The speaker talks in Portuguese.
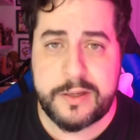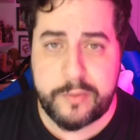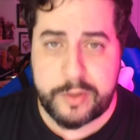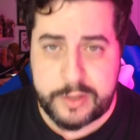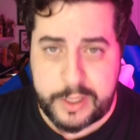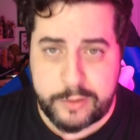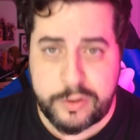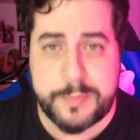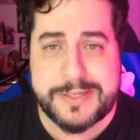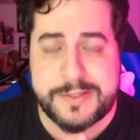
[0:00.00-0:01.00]
Eu entendo
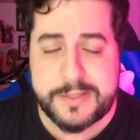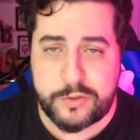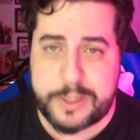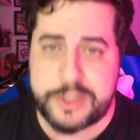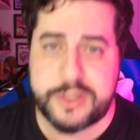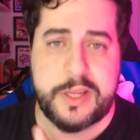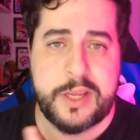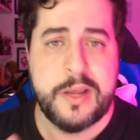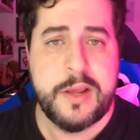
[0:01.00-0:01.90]
que precisa do match day,